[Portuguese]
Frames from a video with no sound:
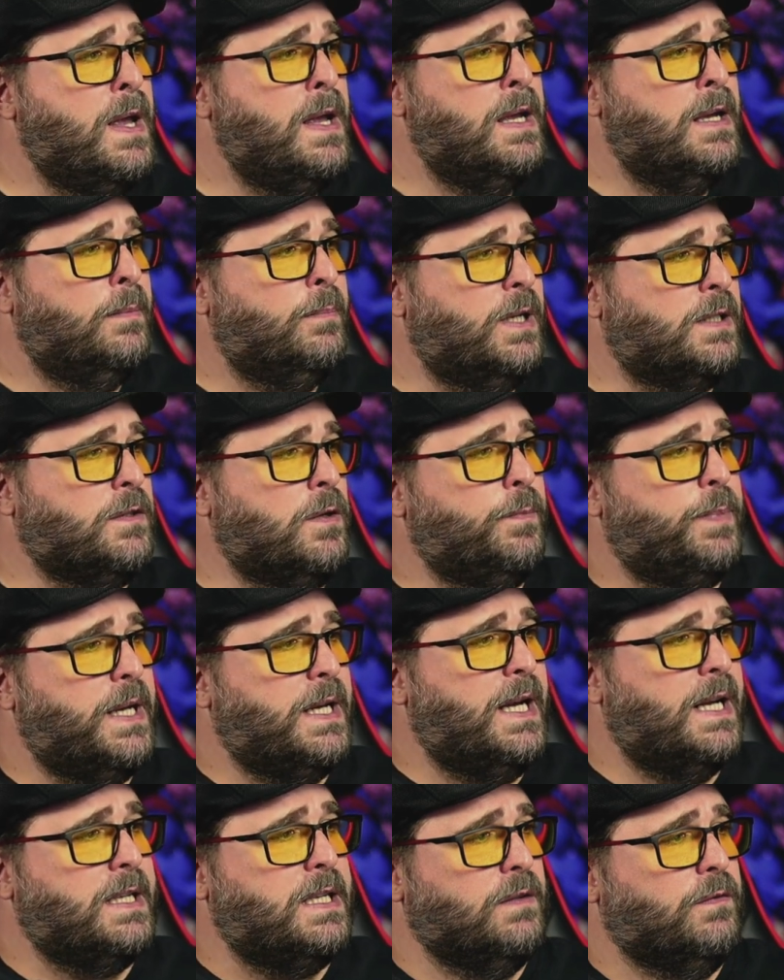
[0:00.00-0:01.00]
Mas vamos
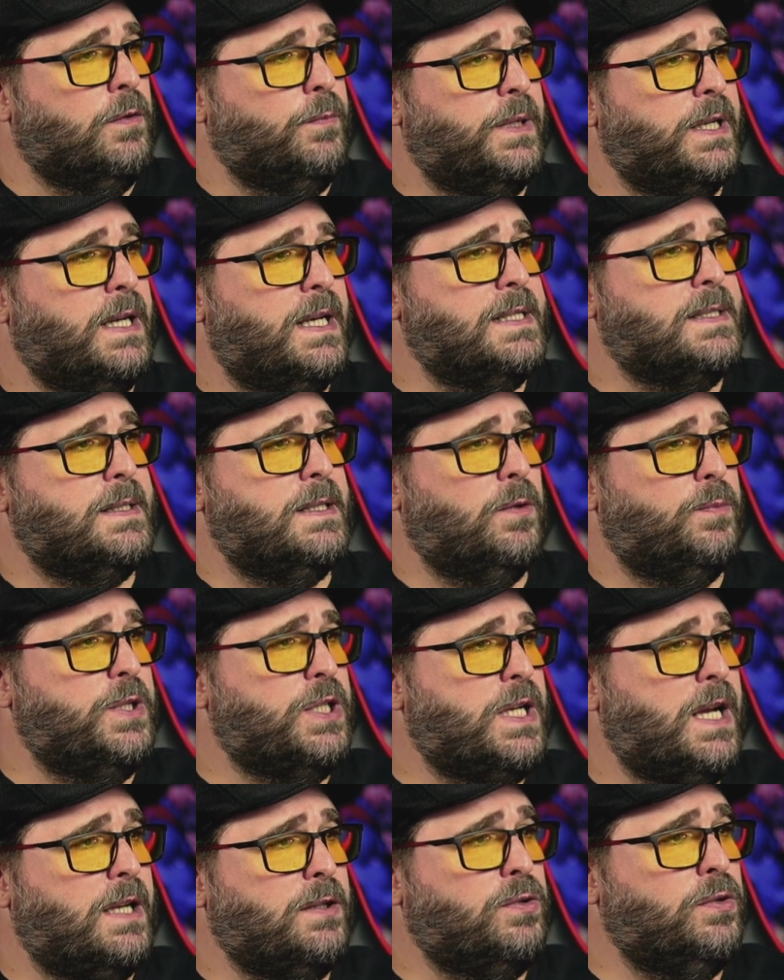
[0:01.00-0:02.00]
pegar aqui, vamos pegar esse
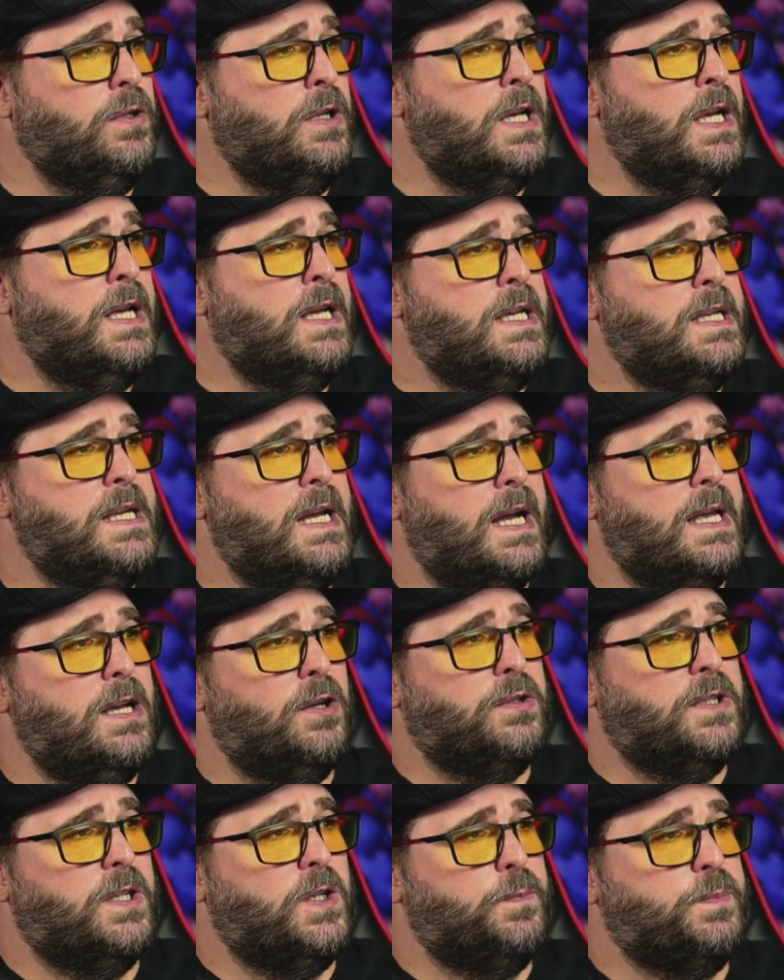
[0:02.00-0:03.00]
objeto e aí
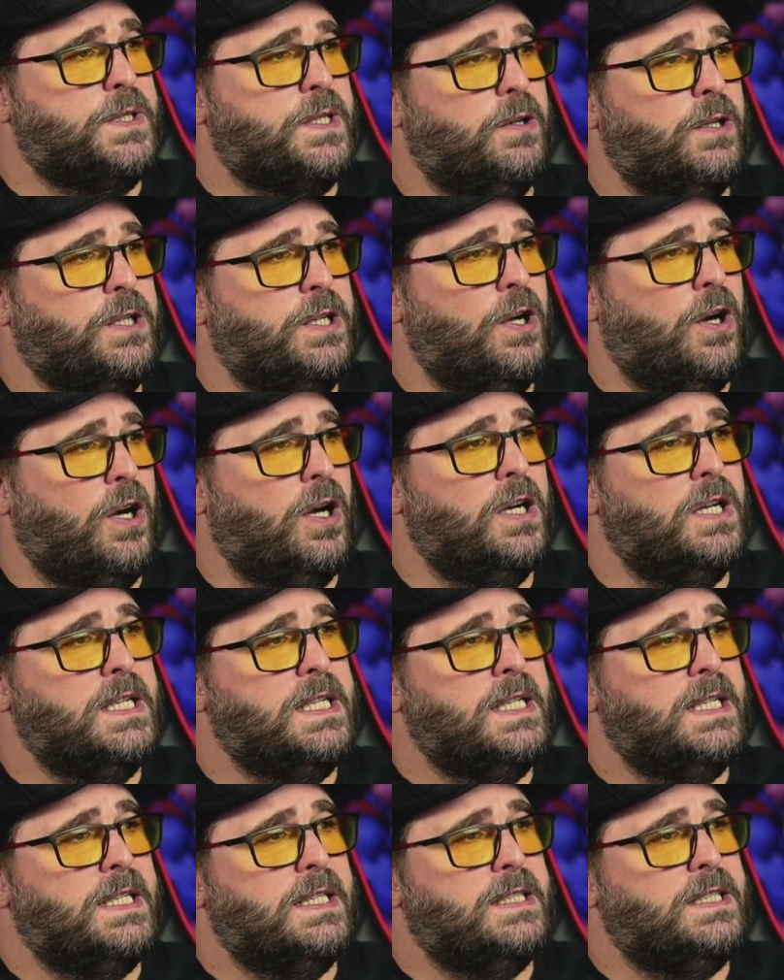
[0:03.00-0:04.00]
eu tenho a opção aqui, ó,
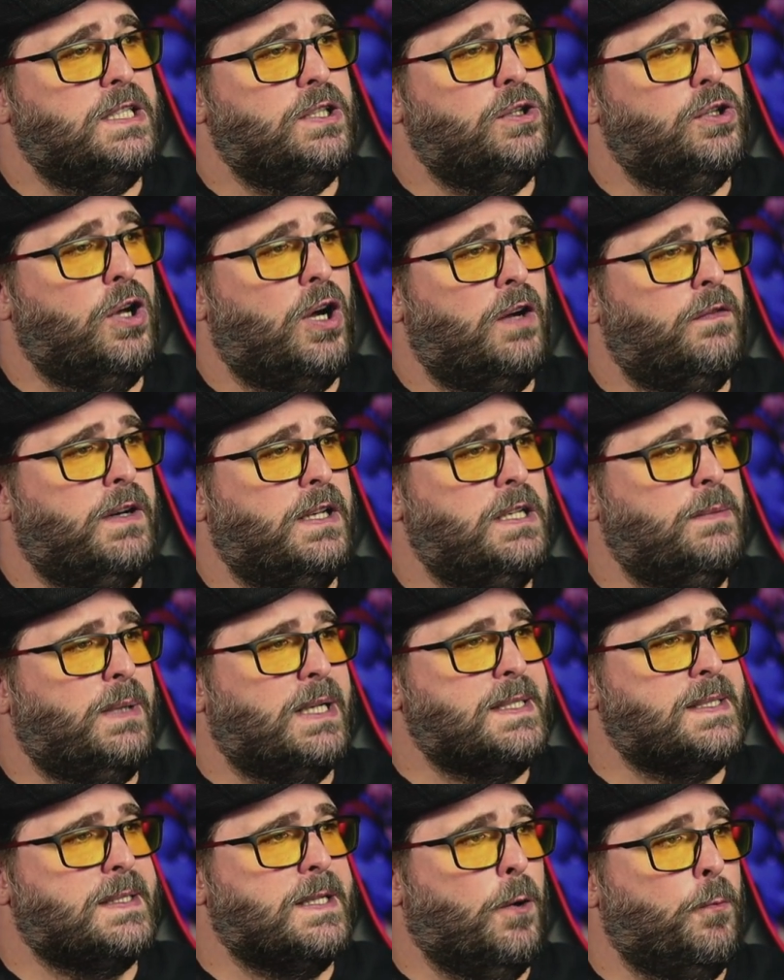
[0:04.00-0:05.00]
de nova
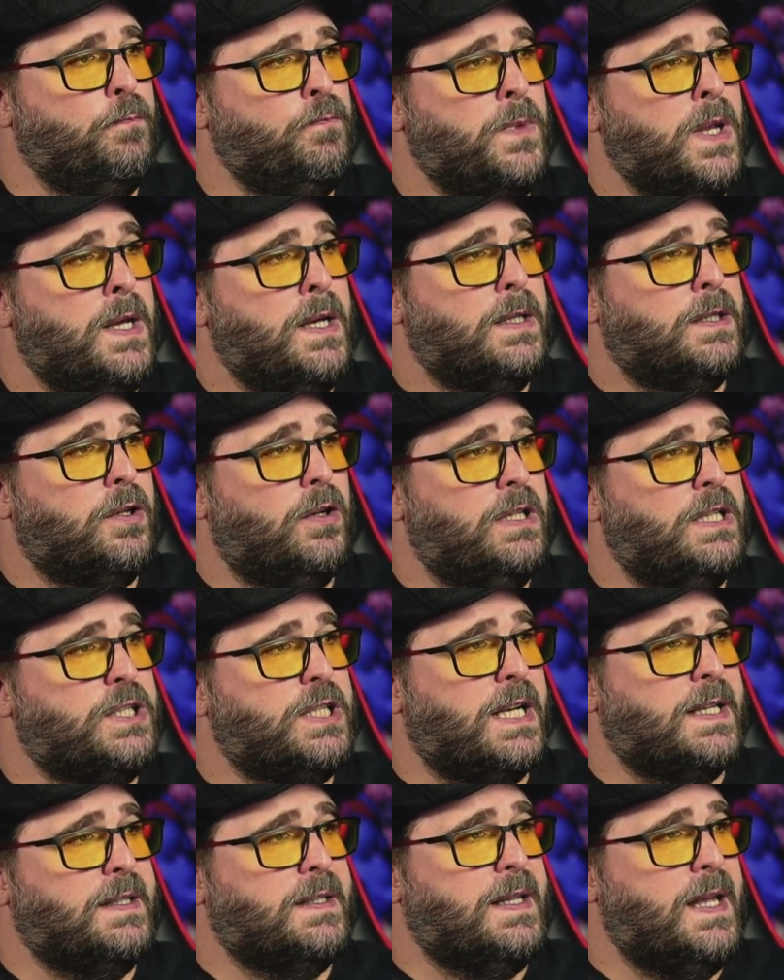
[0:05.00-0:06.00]
animação. Então ele
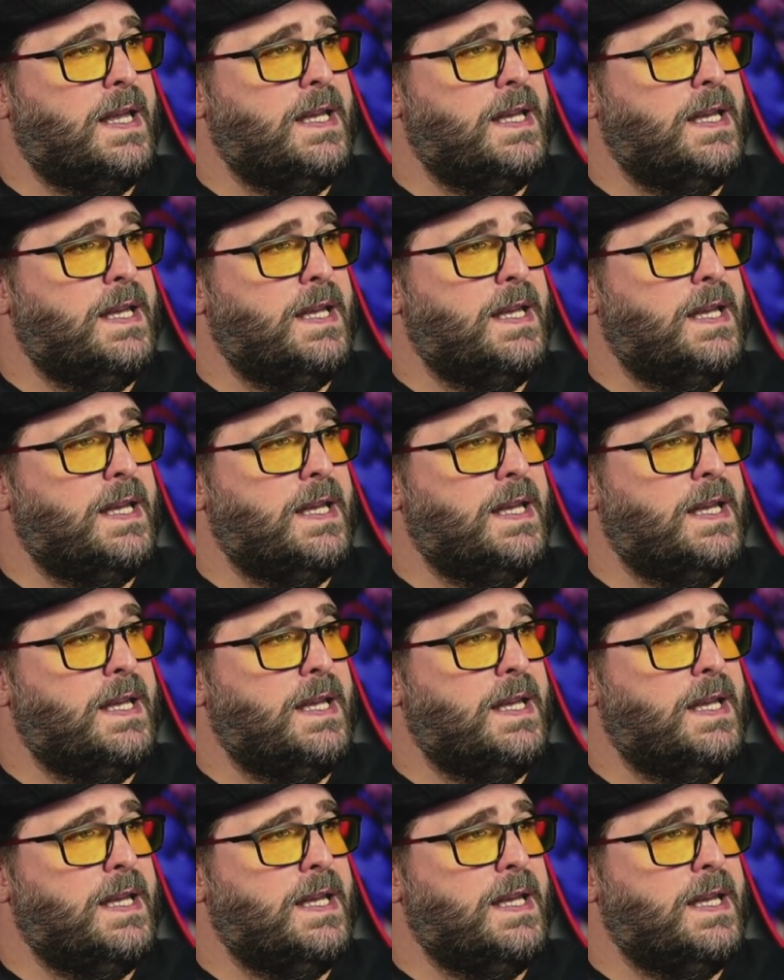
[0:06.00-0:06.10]
já tem